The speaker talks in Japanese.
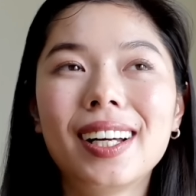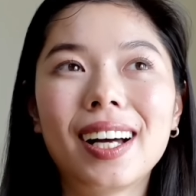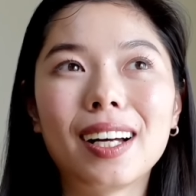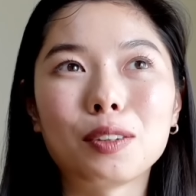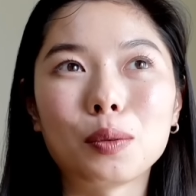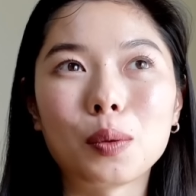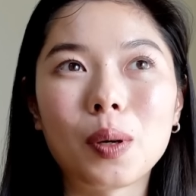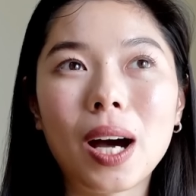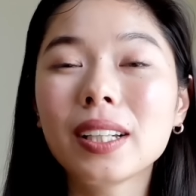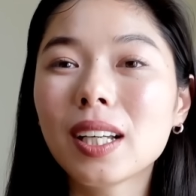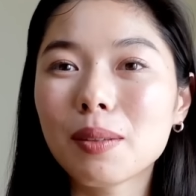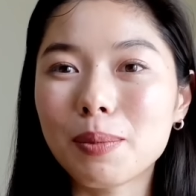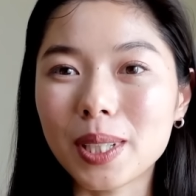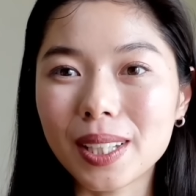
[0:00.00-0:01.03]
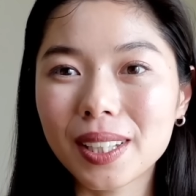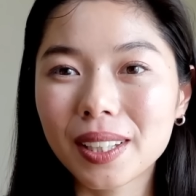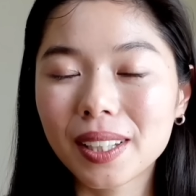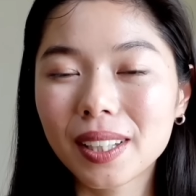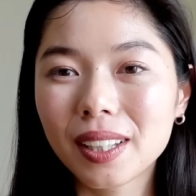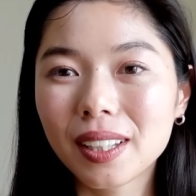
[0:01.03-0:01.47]
あと花火
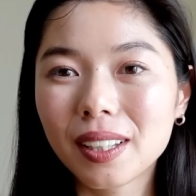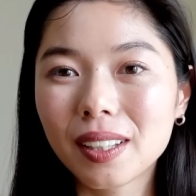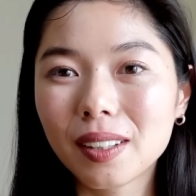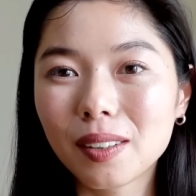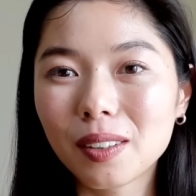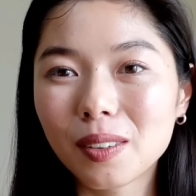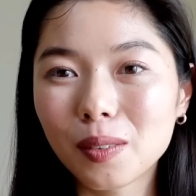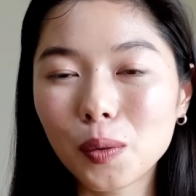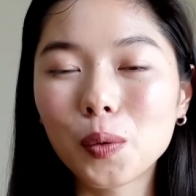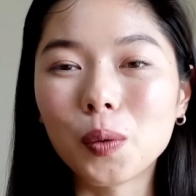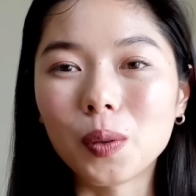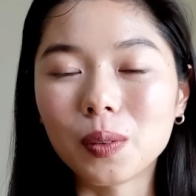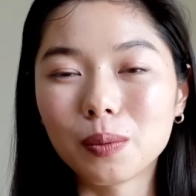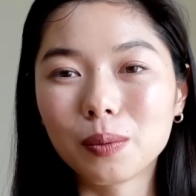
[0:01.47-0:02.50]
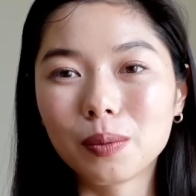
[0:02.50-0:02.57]
を